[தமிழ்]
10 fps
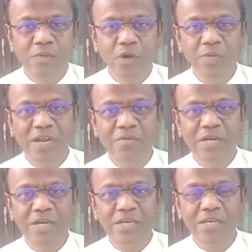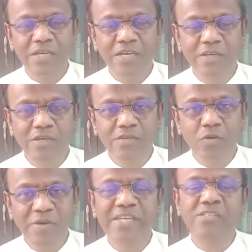ஒருவர் அவர்களுக்கு
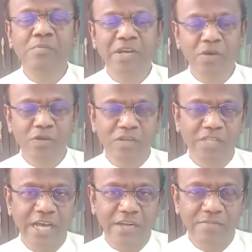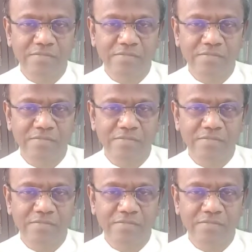உபதேசம் பண்ணி கொண்டிருந்தார்